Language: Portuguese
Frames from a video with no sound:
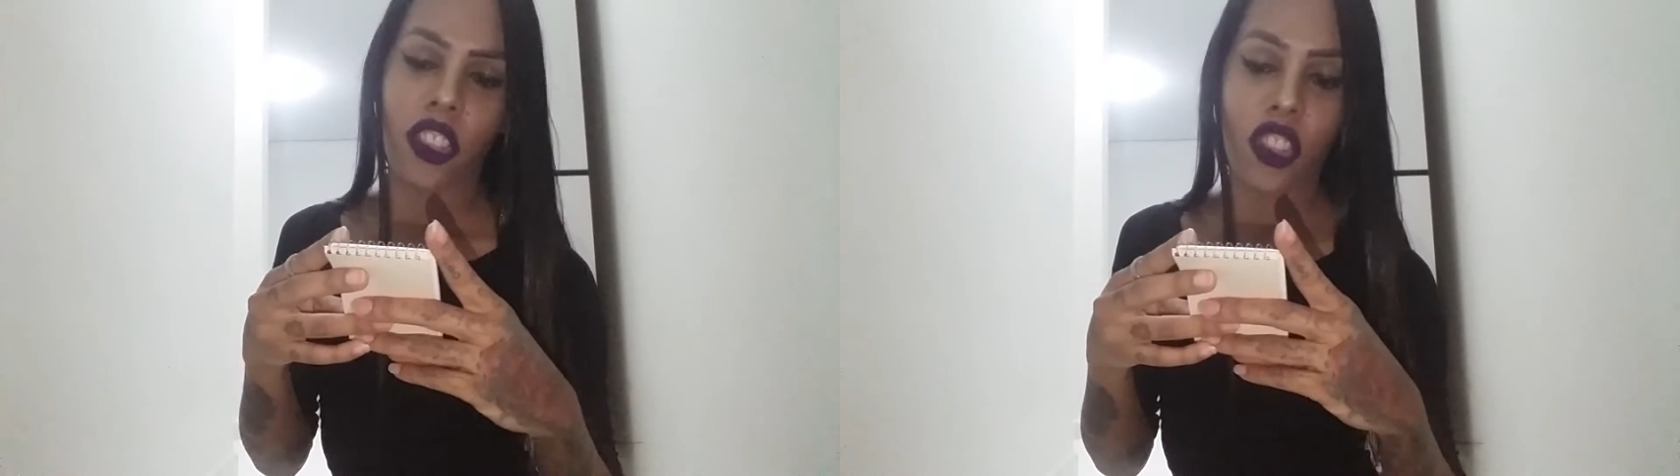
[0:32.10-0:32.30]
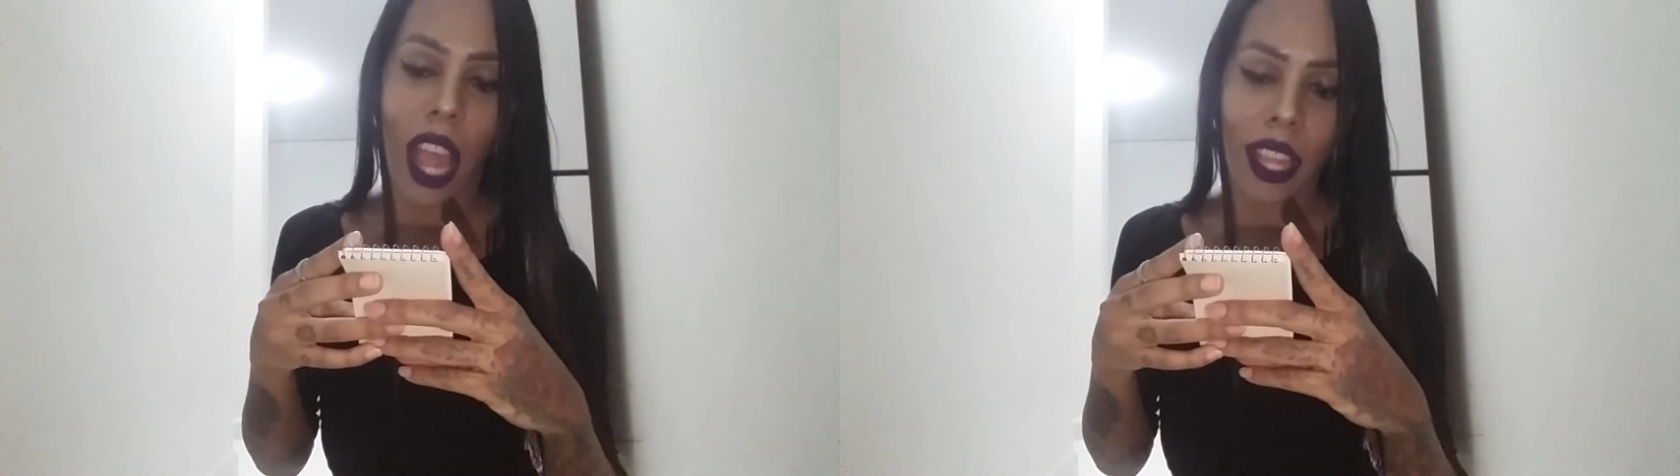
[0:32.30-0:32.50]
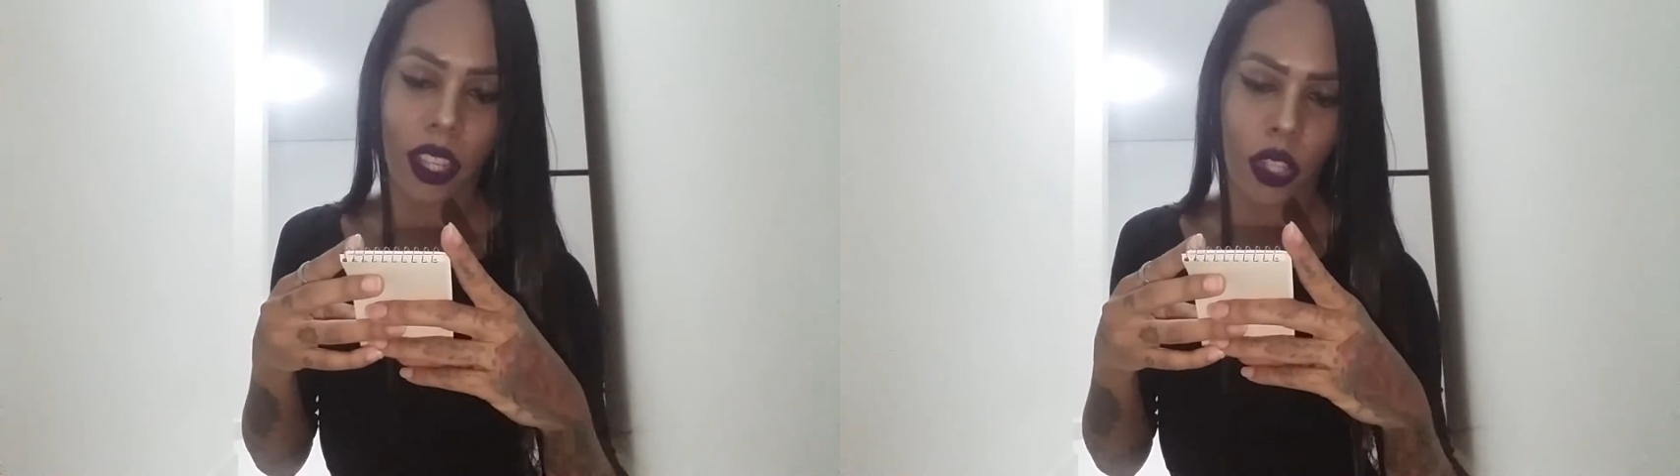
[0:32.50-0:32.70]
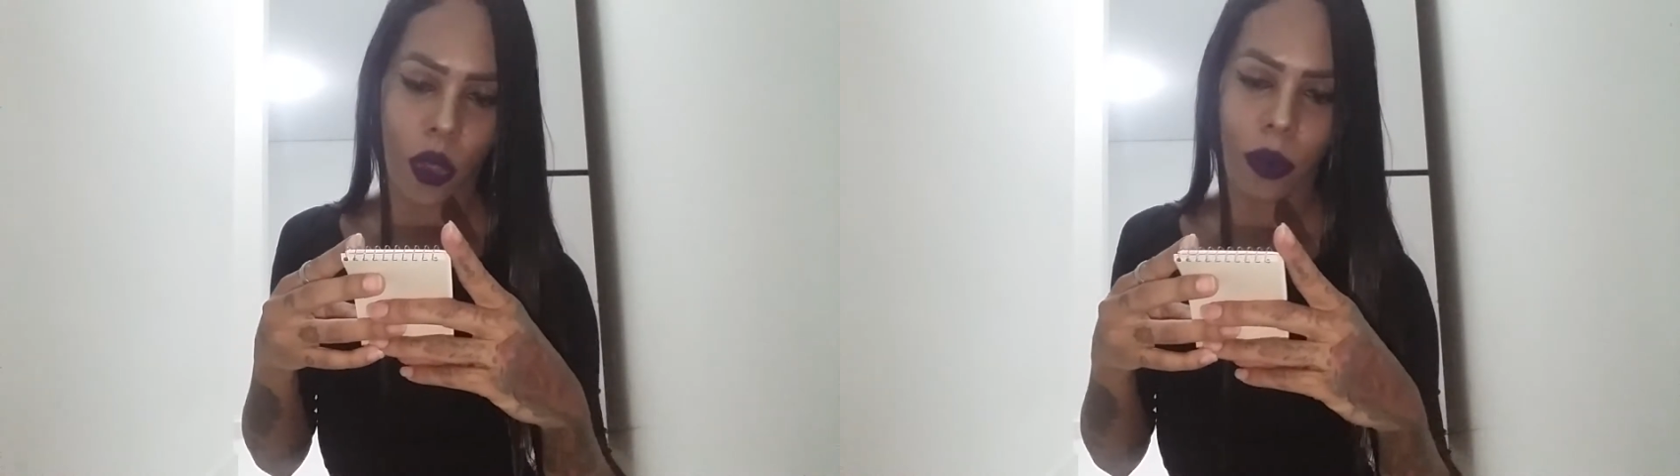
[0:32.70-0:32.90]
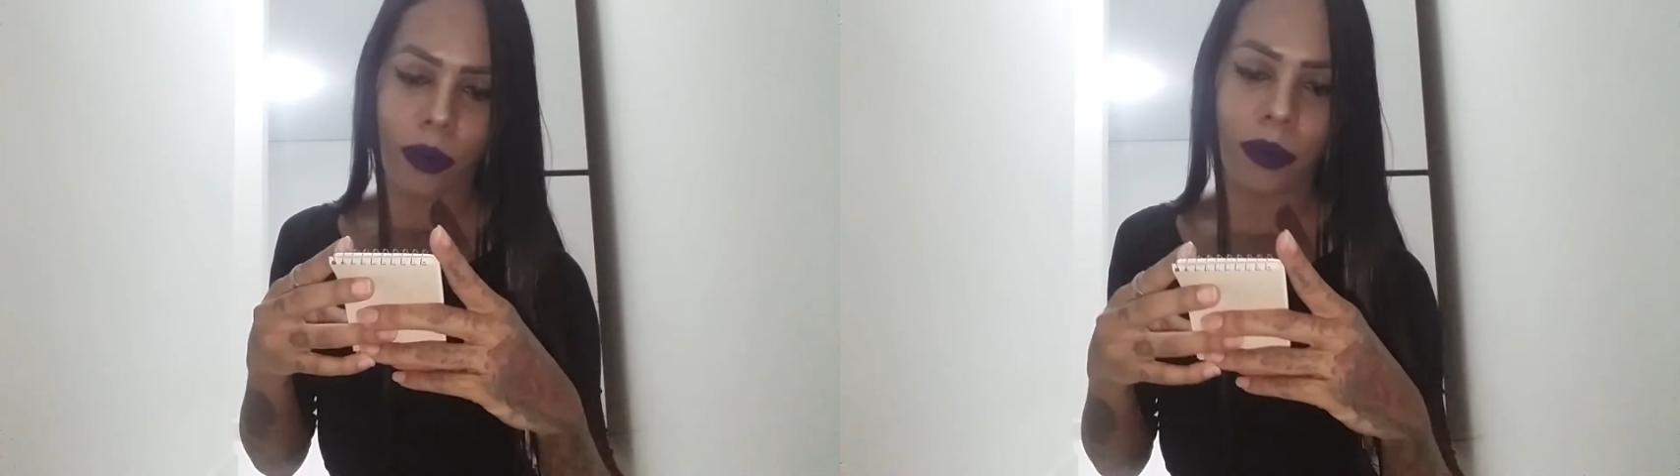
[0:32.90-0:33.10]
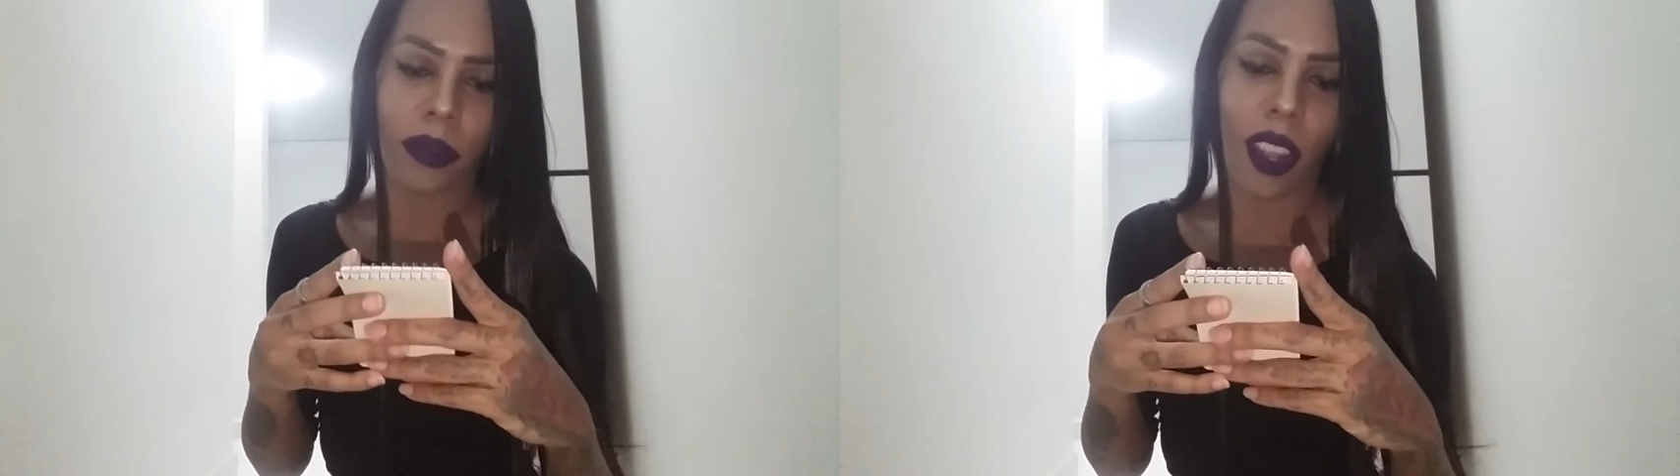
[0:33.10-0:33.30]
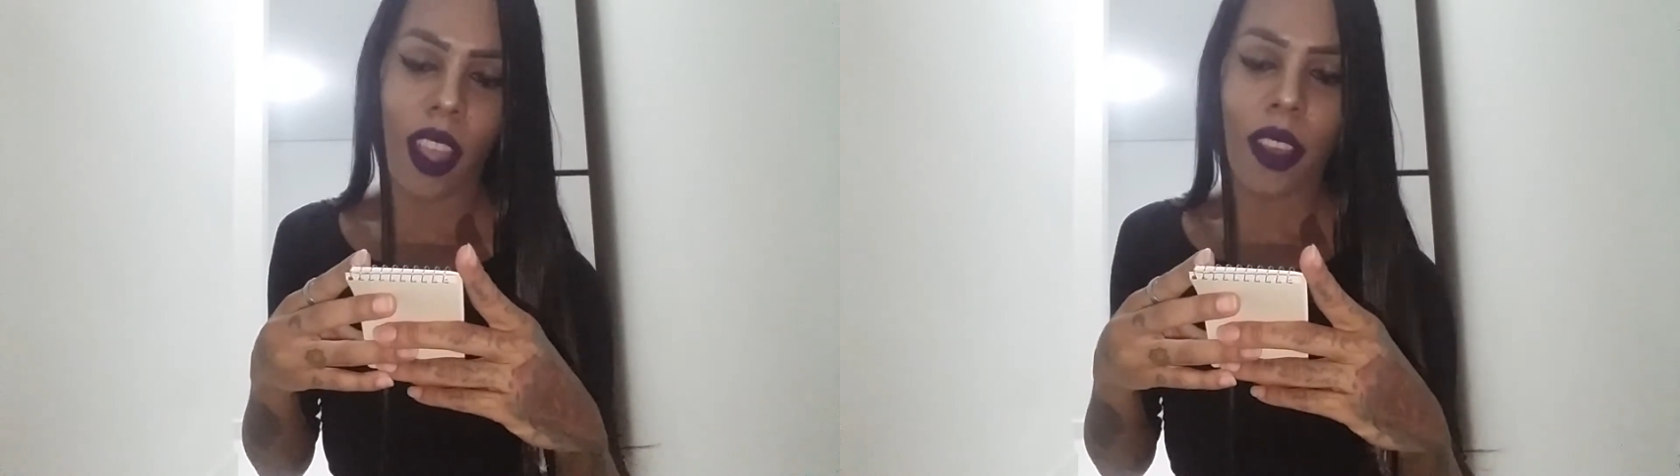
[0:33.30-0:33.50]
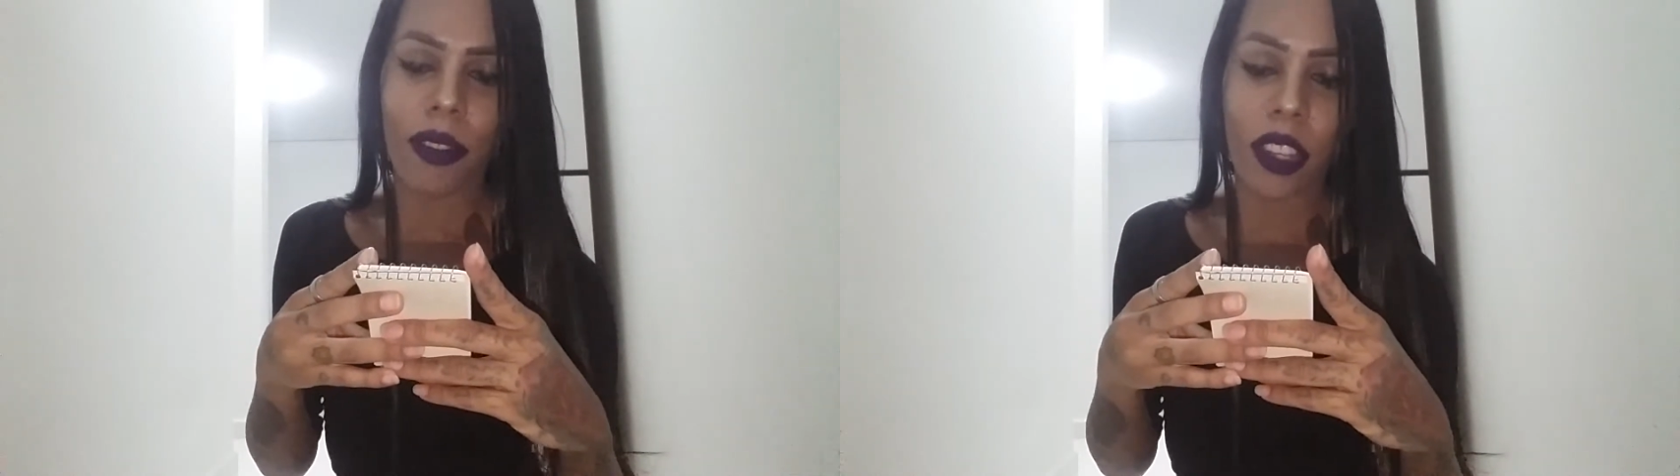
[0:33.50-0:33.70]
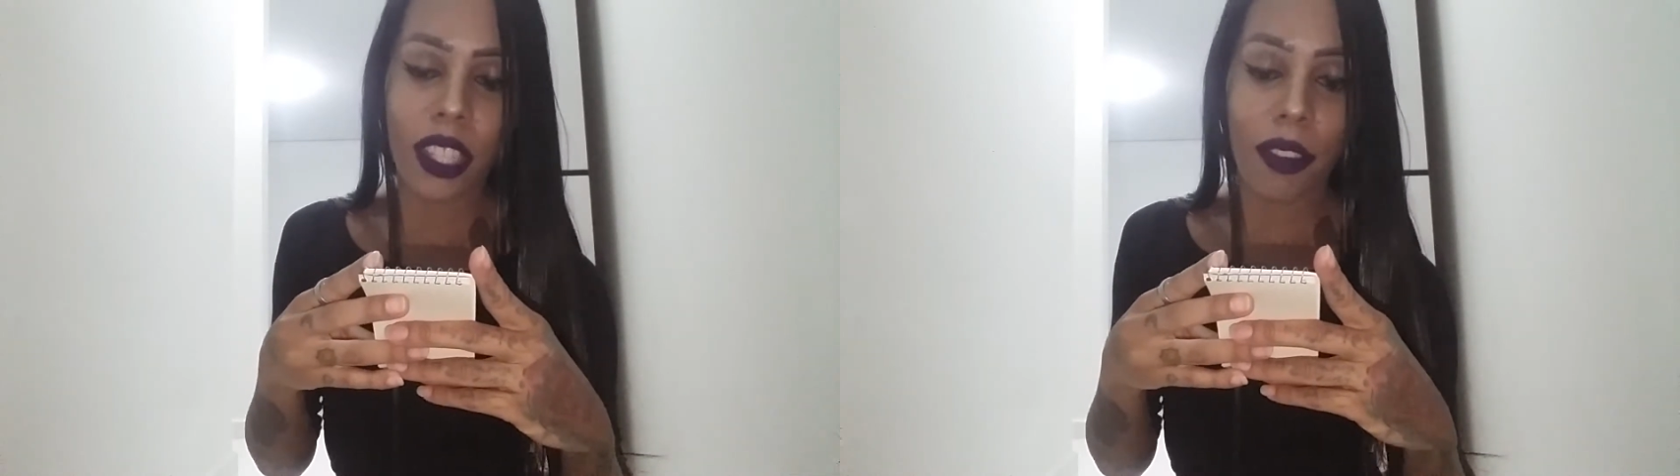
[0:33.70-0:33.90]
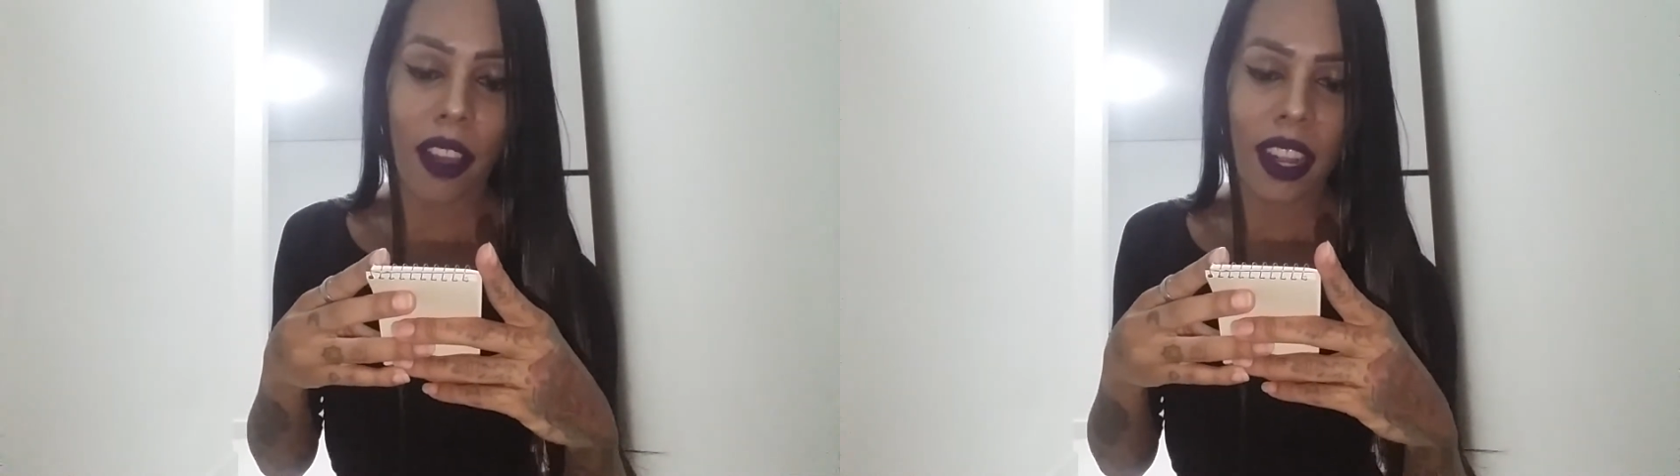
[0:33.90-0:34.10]
Jadson,
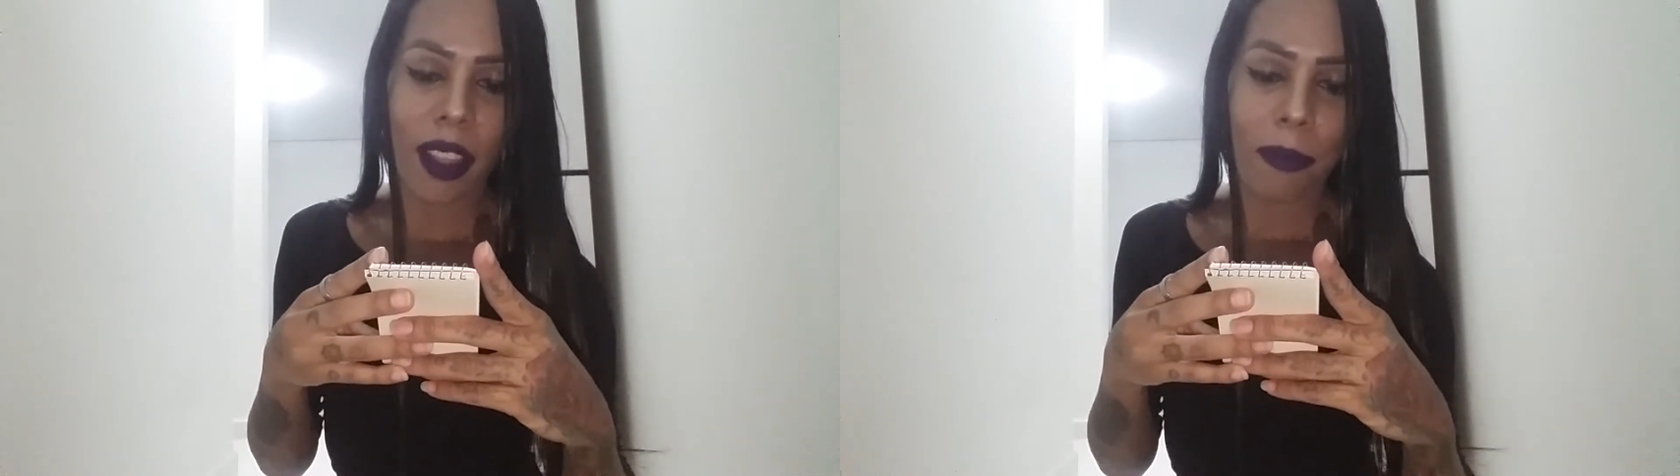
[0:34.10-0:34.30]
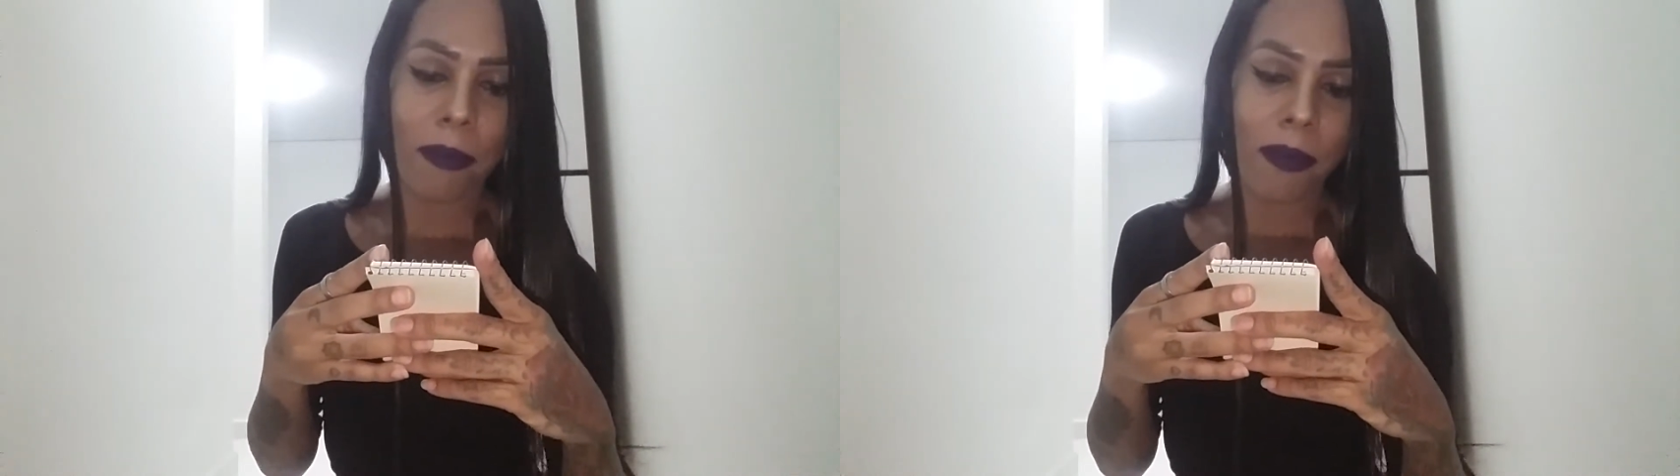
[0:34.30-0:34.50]
você faria